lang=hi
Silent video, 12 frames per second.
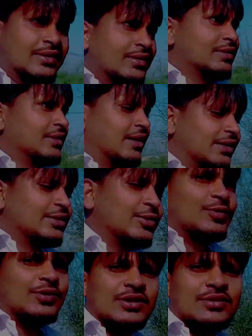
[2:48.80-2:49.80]
यहाँ तो से
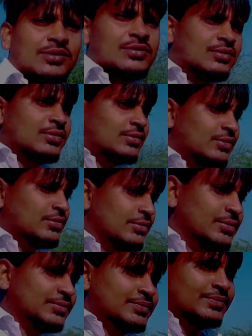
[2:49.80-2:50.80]
होगे तो
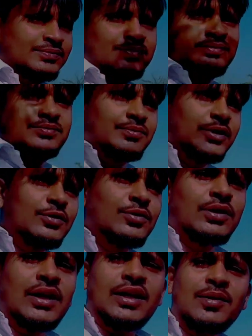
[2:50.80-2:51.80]
बिल्कुल
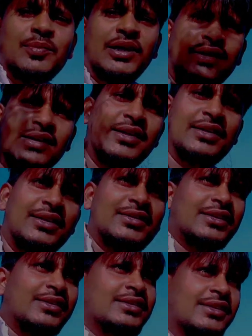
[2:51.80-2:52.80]
हार मानना ही नहीं
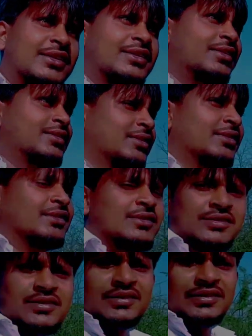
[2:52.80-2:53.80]
चाहिए
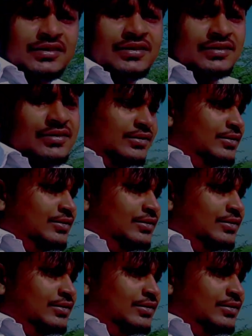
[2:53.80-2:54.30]
करके